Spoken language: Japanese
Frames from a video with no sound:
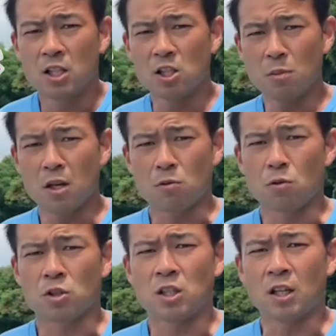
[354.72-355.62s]
地面
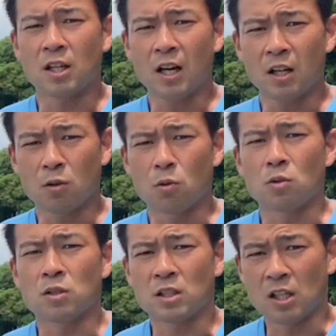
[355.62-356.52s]
をしっかり
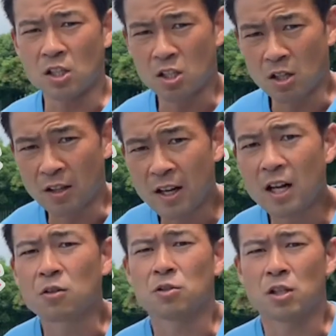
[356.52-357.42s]
と設置時間
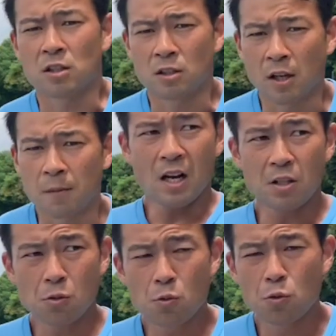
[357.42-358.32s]
長くしてですね、
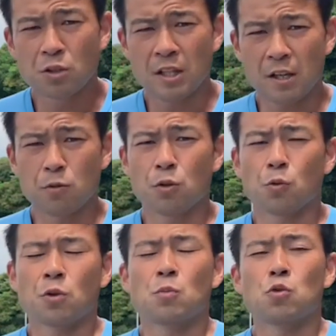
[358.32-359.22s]
加速をしていくって
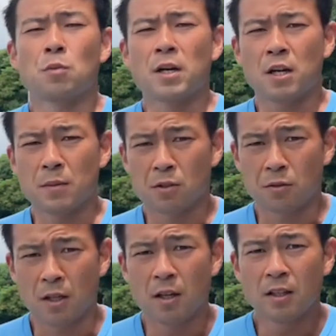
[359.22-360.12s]
ことが求められます
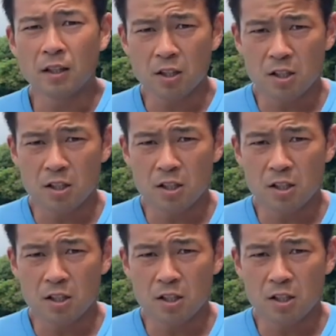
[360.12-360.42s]
よね。ただ